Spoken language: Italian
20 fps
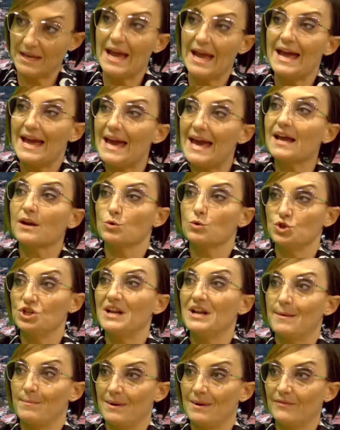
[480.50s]
e
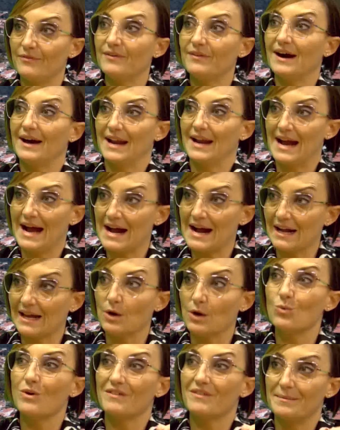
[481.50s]
riusciremo a fare
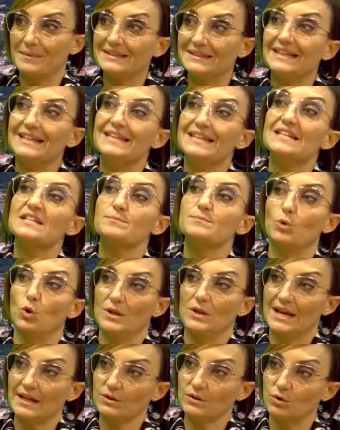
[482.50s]
anche nuovamente gli
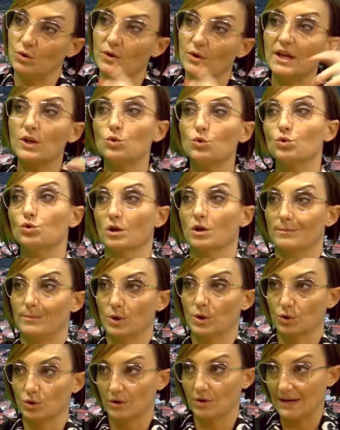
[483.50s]
spogliatoi e tutto il
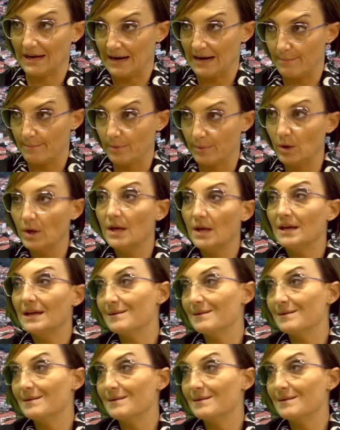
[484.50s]
bordo campo,